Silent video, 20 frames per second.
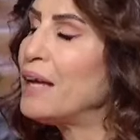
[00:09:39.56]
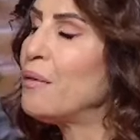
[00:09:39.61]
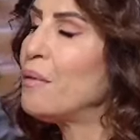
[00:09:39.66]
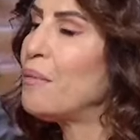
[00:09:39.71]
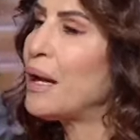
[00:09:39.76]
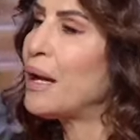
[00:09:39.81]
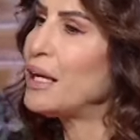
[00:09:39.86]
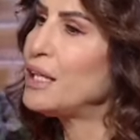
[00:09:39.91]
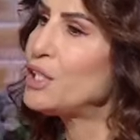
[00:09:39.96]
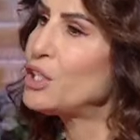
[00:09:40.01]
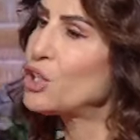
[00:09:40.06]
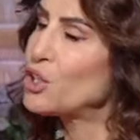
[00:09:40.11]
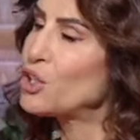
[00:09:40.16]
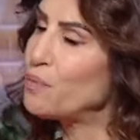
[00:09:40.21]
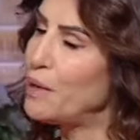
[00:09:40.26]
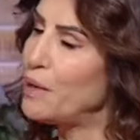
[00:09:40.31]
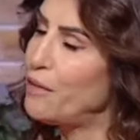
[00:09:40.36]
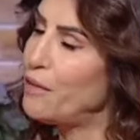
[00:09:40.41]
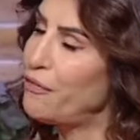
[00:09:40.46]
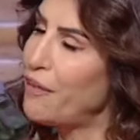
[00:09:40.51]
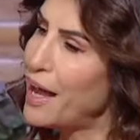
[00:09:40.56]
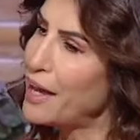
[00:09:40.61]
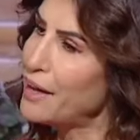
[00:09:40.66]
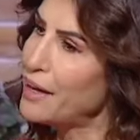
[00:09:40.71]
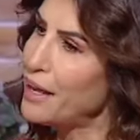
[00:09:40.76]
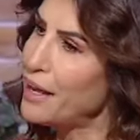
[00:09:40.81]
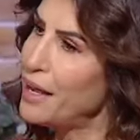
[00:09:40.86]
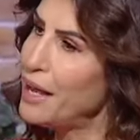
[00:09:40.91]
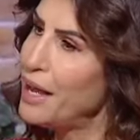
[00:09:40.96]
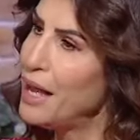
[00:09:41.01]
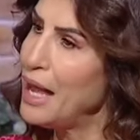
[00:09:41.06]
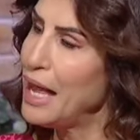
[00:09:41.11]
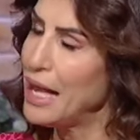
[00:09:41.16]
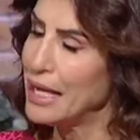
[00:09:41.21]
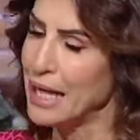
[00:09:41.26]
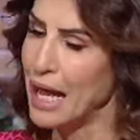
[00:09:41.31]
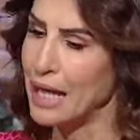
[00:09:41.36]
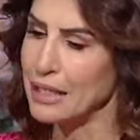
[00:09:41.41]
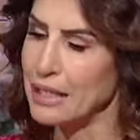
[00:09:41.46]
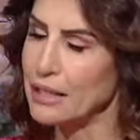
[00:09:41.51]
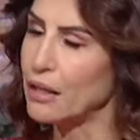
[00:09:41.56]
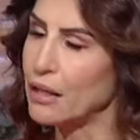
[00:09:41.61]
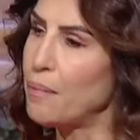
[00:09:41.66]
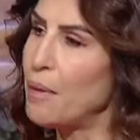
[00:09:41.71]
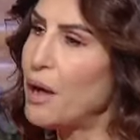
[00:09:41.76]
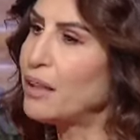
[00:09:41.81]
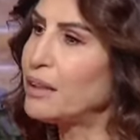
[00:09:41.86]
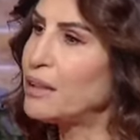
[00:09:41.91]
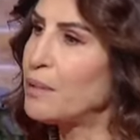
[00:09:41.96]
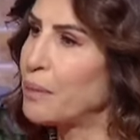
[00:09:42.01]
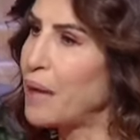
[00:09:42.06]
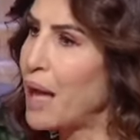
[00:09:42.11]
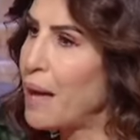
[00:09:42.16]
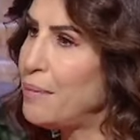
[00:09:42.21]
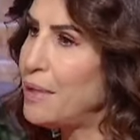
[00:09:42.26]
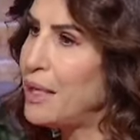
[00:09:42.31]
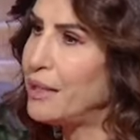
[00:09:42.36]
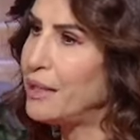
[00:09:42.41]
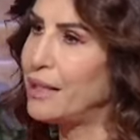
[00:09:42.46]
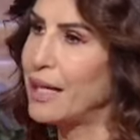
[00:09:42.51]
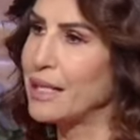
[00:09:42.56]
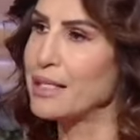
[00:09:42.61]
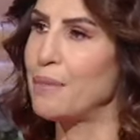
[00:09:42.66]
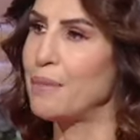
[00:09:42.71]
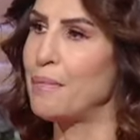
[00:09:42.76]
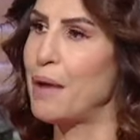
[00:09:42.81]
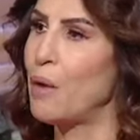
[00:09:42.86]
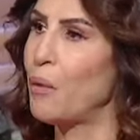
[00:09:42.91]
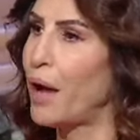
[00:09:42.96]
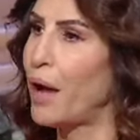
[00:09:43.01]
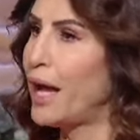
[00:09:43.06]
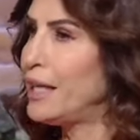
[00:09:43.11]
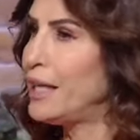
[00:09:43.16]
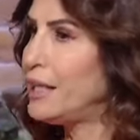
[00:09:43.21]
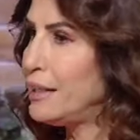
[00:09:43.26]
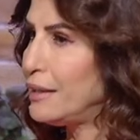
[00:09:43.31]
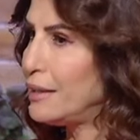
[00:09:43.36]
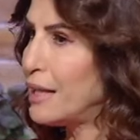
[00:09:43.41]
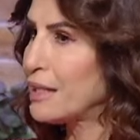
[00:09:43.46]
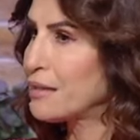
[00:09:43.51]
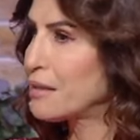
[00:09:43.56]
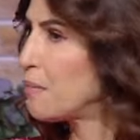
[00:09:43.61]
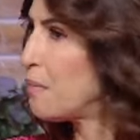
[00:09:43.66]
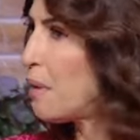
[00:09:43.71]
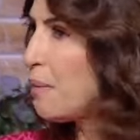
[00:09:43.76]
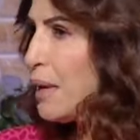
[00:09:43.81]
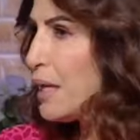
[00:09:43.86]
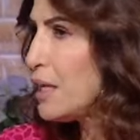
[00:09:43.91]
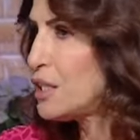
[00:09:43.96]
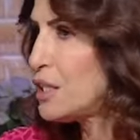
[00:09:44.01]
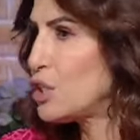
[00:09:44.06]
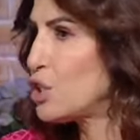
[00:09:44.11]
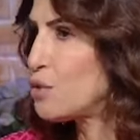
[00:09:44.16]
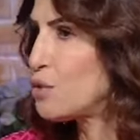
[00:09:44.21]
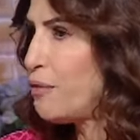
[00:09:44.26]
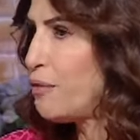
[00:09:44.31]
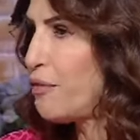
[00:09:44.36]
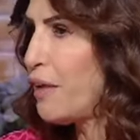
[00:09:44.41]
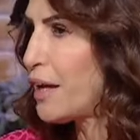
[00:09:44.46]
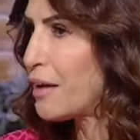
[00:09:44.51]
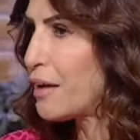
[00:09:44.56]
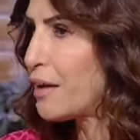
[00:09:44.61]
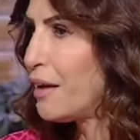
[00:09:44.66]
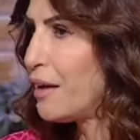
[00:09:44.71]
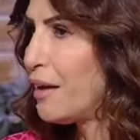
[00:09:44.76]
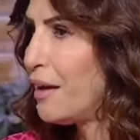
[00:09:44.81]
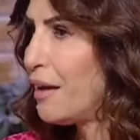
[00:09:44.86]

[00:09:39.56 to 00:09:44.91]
انا ما بحسش بالفرق يعني طبخت بكامل الدسم او خالي الدسم ما بحسش بفرق